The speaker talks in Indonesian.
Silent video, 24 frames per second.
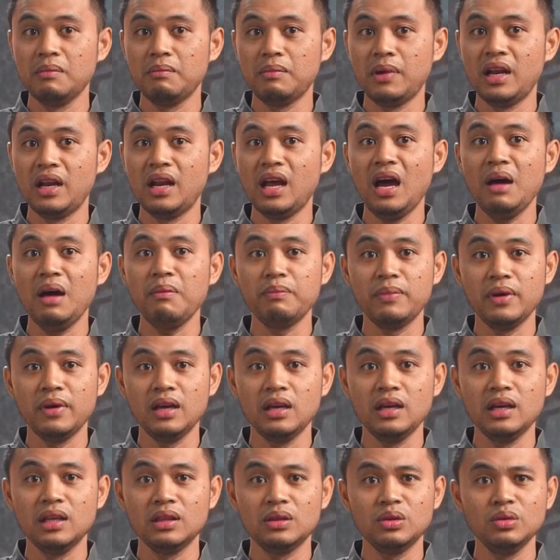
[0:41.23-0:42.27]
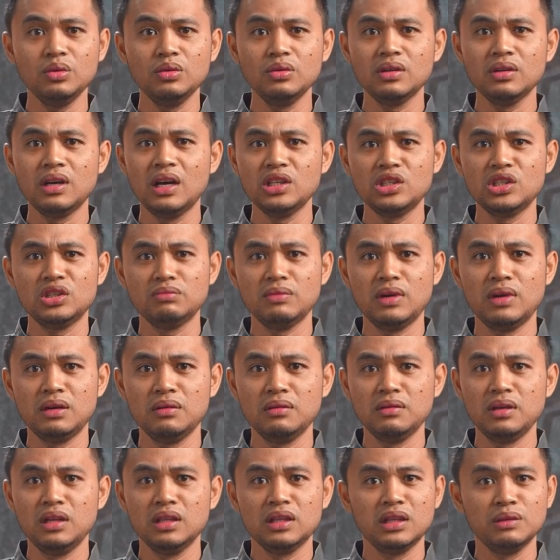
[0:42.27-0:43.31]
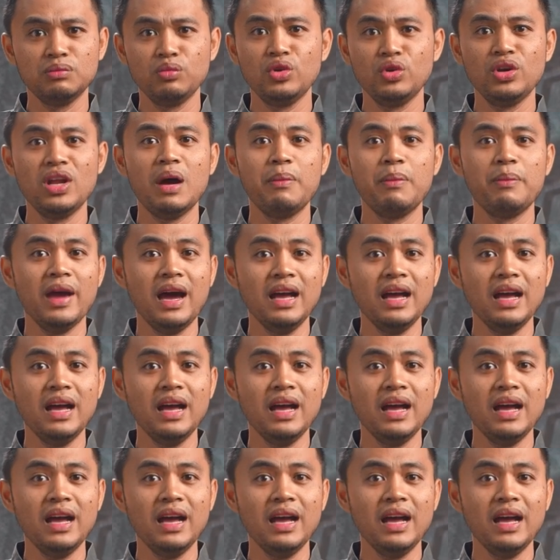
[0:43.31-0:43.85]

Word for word: pada HP itu nggak cuma ditemui di HP